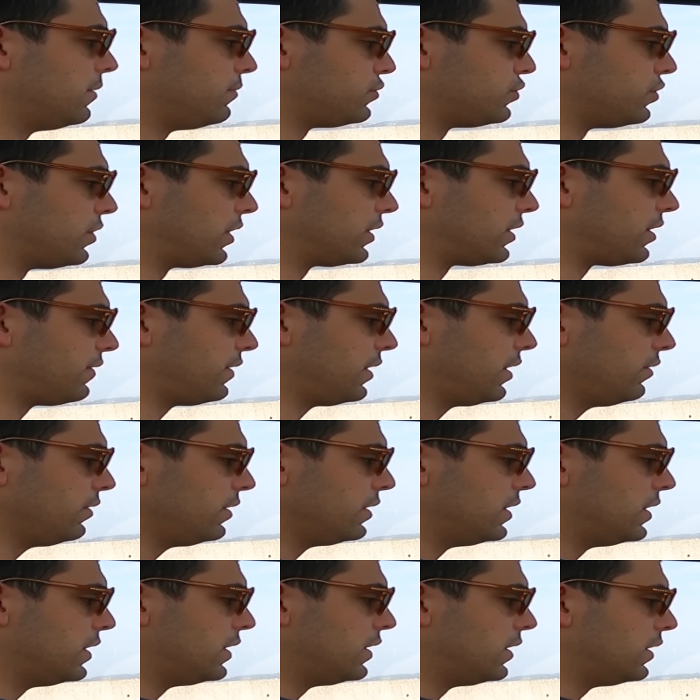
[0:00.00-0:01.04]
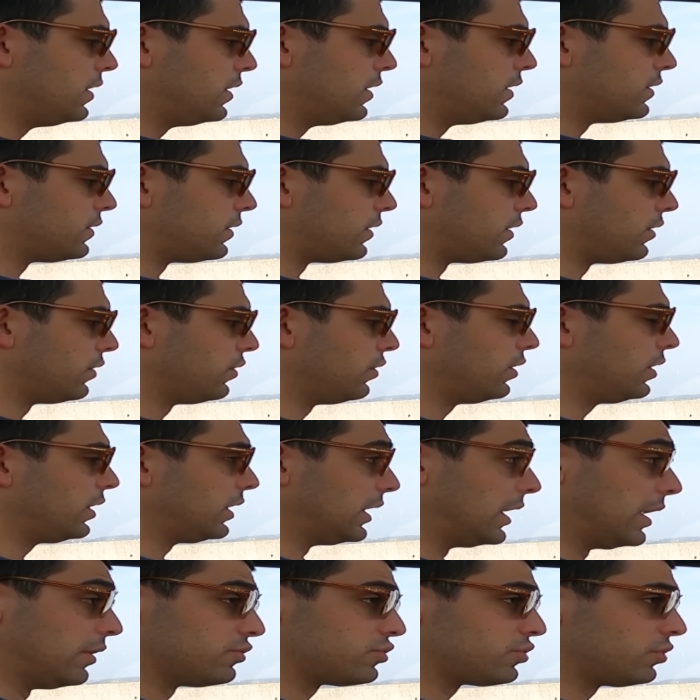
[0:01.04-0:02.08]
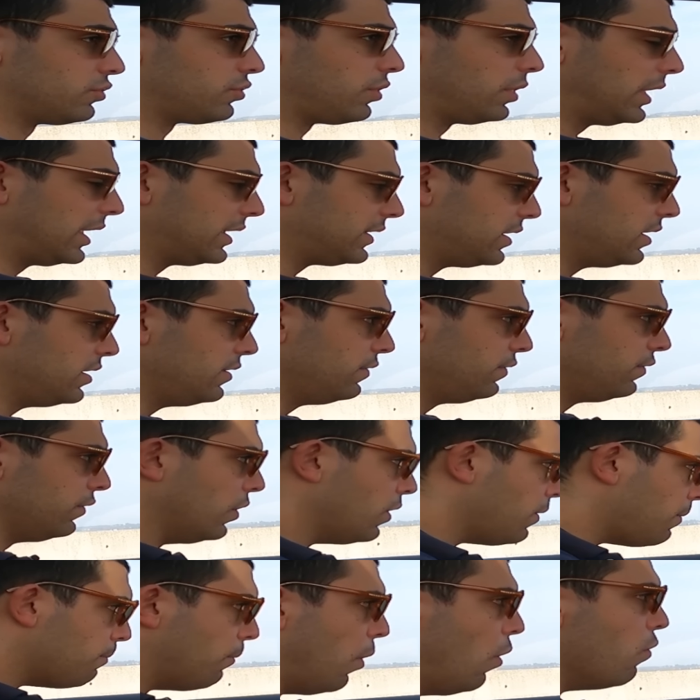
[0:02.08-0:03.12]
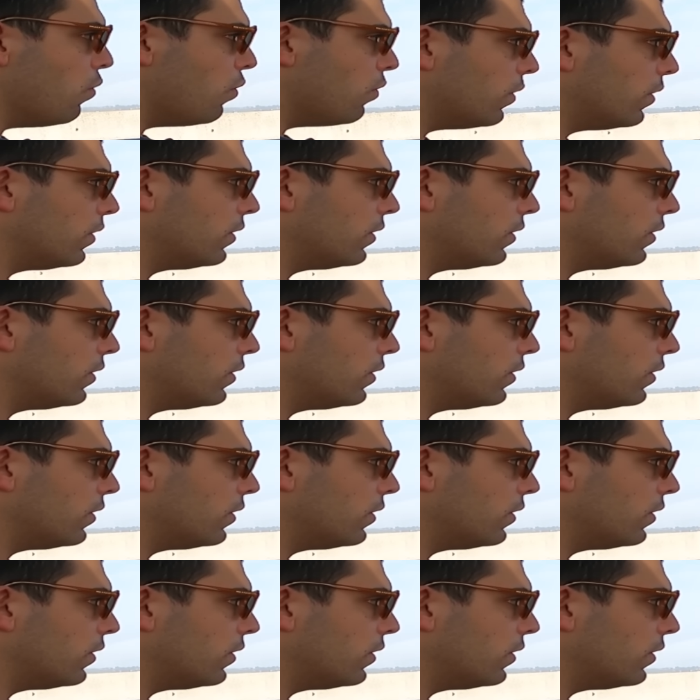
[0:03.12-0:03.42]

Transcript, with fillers: Pressionar o travão. Acelerador. Launch Control ativo. Bum!